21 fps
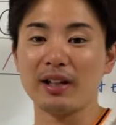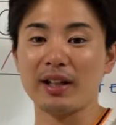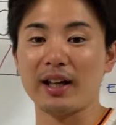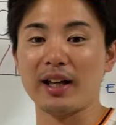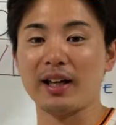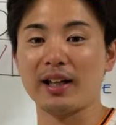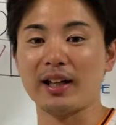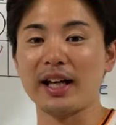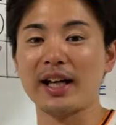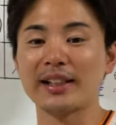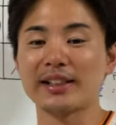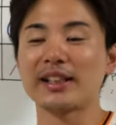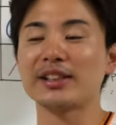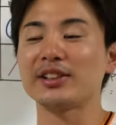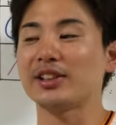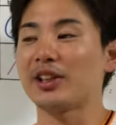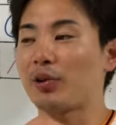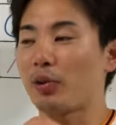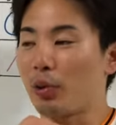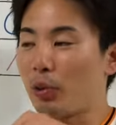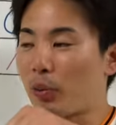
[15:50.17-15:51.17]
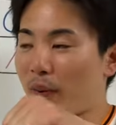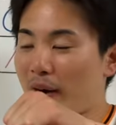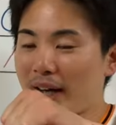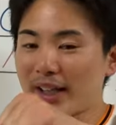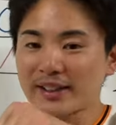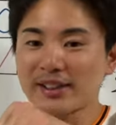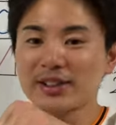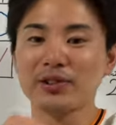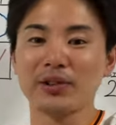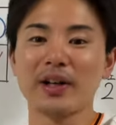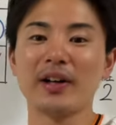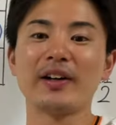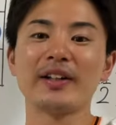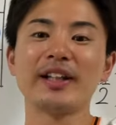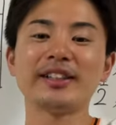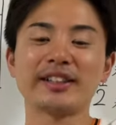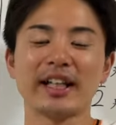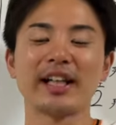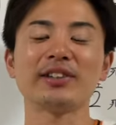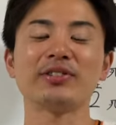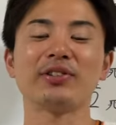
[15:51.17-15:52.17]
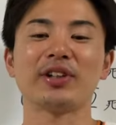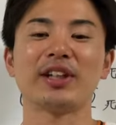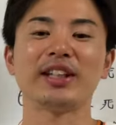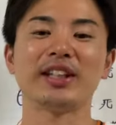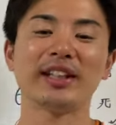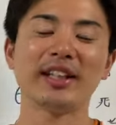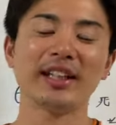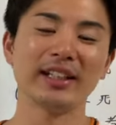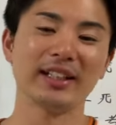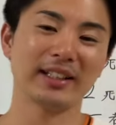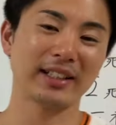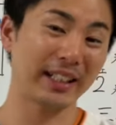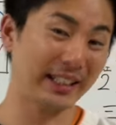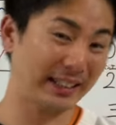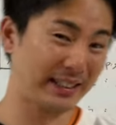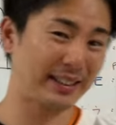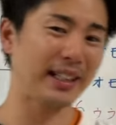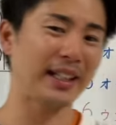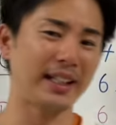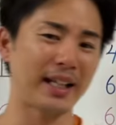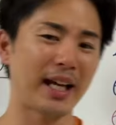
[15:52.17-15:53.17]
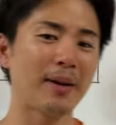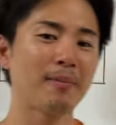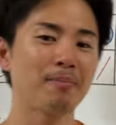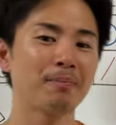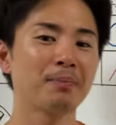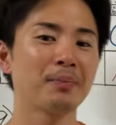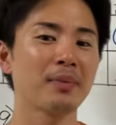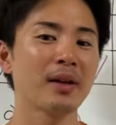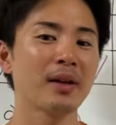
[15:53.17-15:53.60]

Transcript: えー、やらさずに、こう、ファースト側にちゃんときっききっちりね、